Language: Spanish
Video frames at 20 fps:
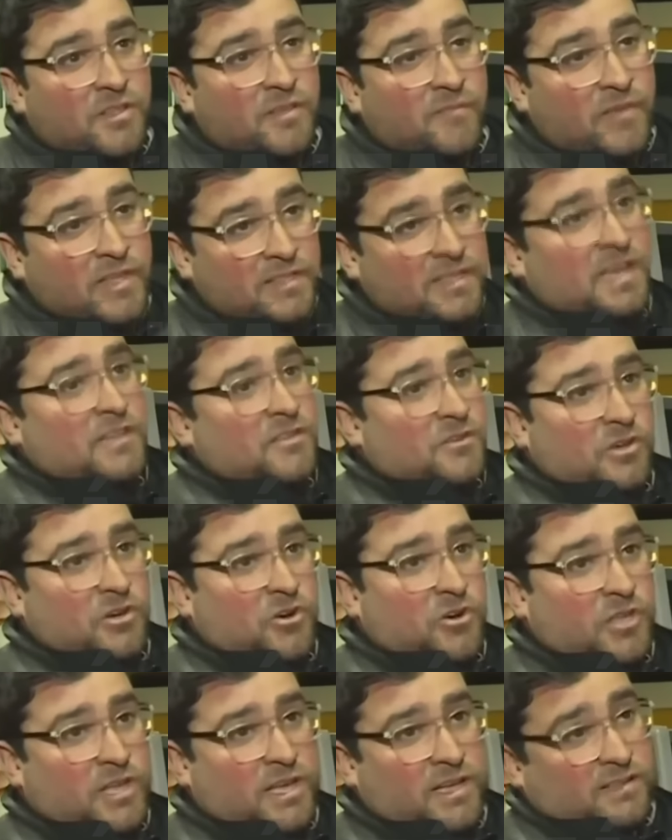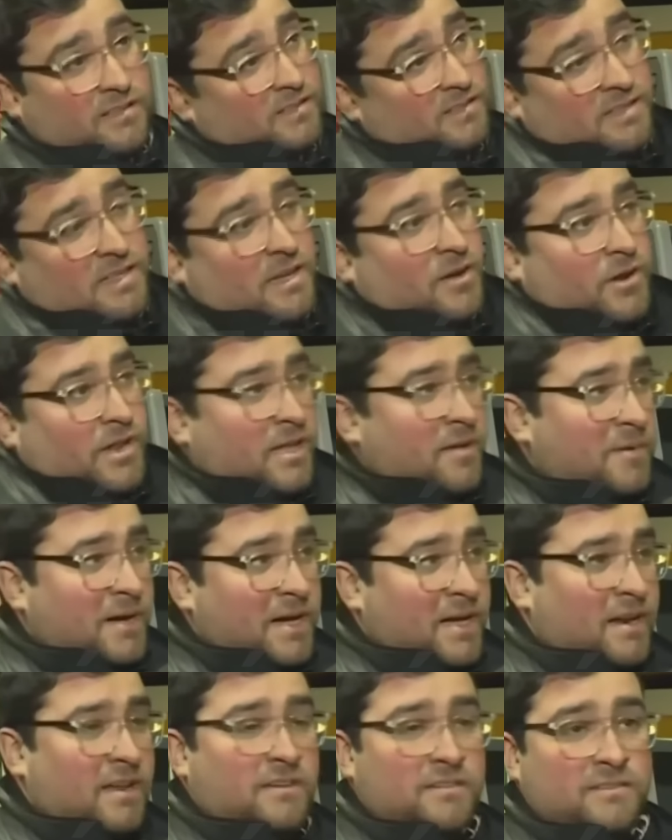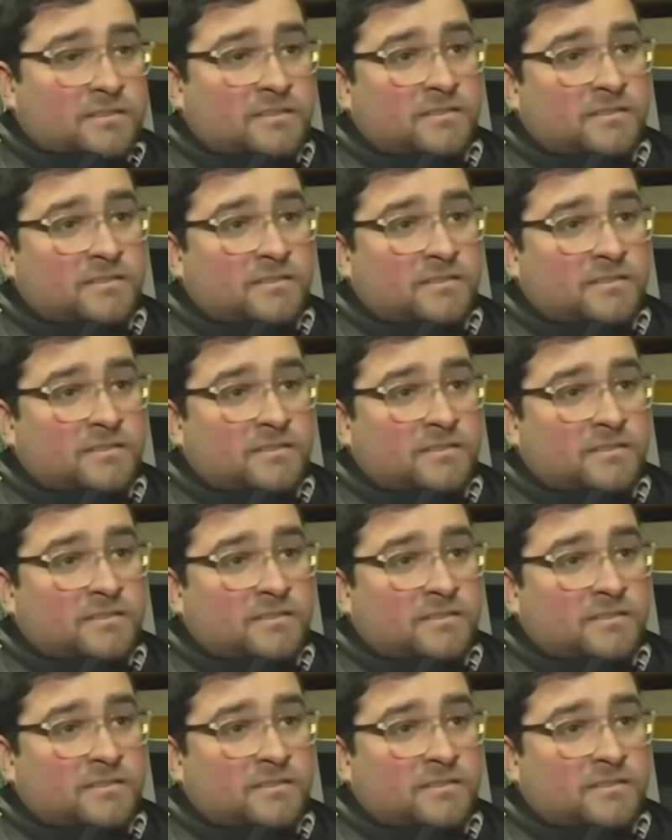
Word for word: 20 años de joda, ahora hay que pagarla.